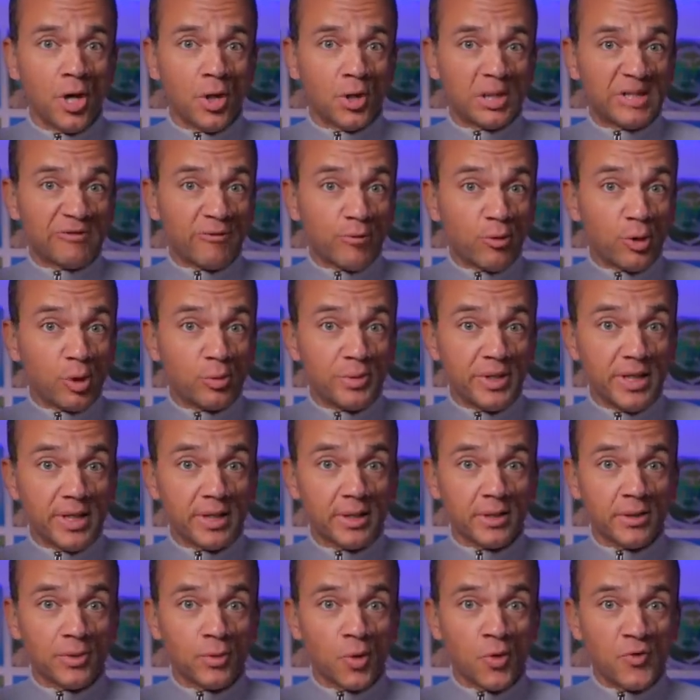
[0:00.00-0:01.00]
en
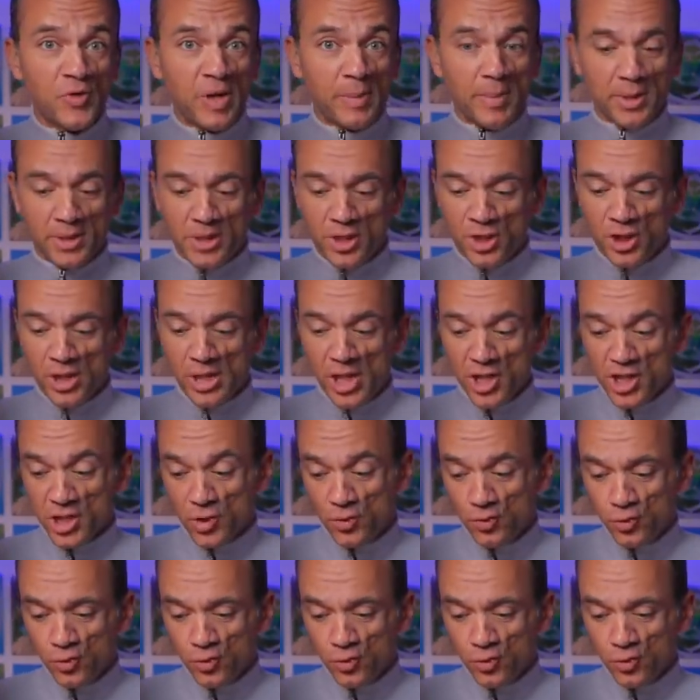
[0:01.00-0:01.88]
avant-première hein, offert par DJI, j'ai